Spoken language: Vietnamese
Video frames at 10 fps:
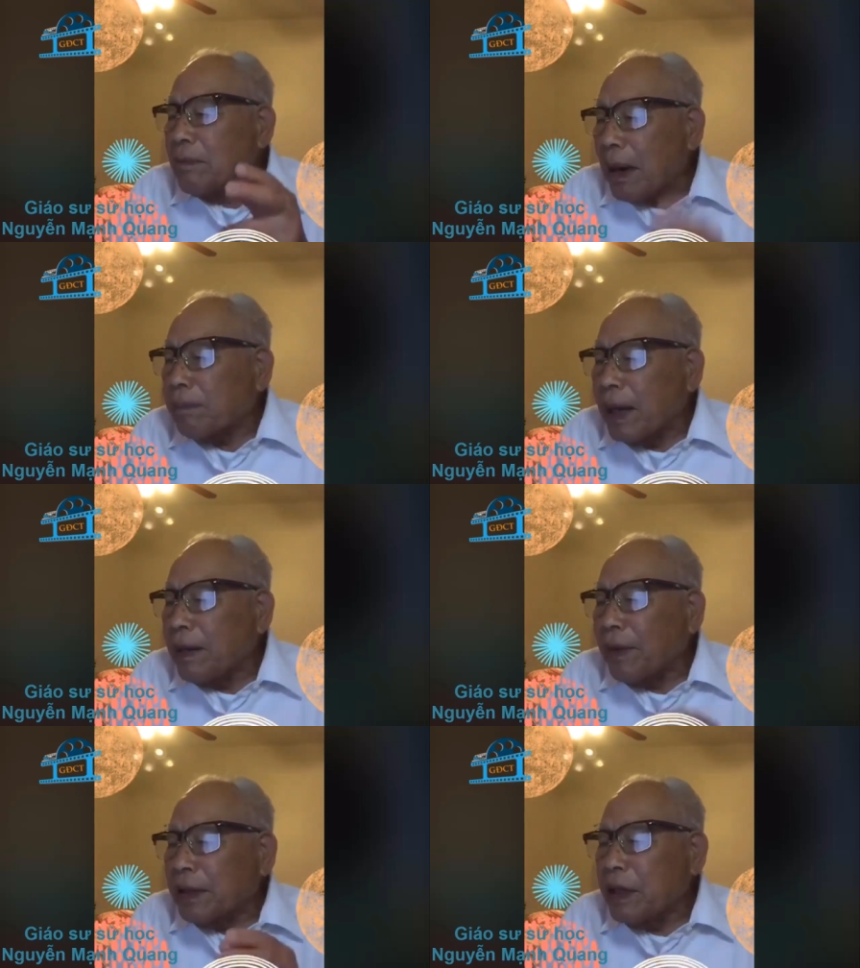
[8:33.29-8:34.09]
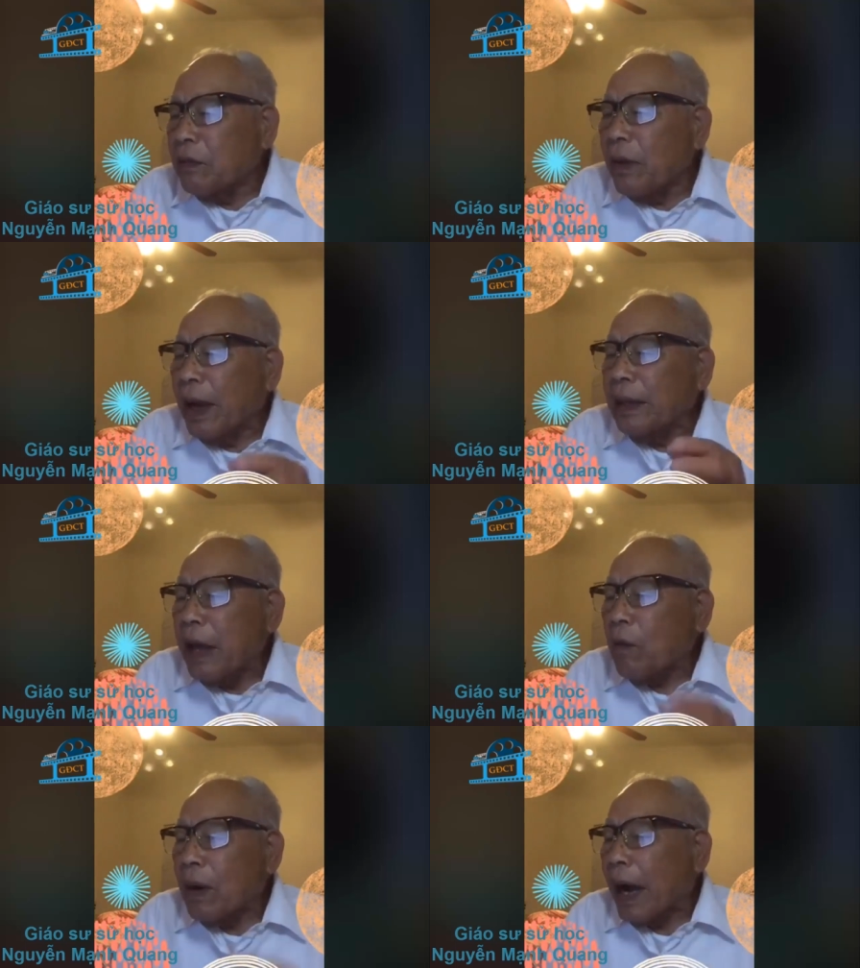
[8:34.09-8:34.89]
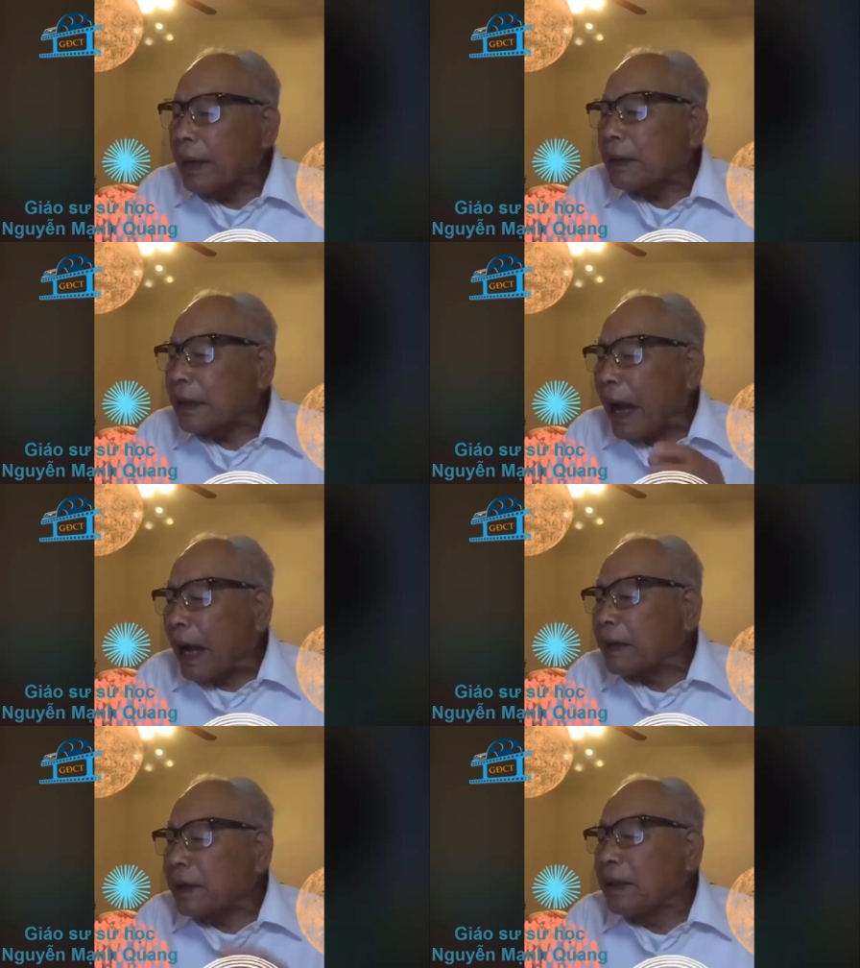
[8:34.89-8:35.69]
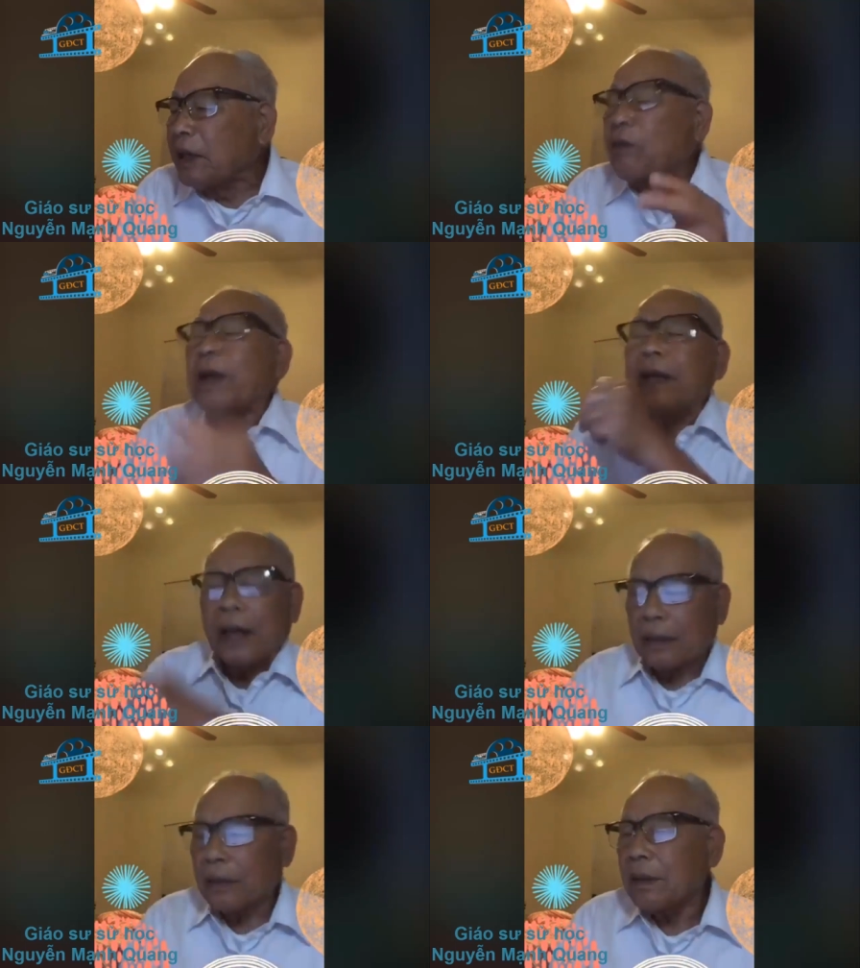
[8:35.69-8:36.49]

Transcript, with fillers: Bắc Mỹ và chính quyền đế quốc Anh càng trở nên quyết liệt.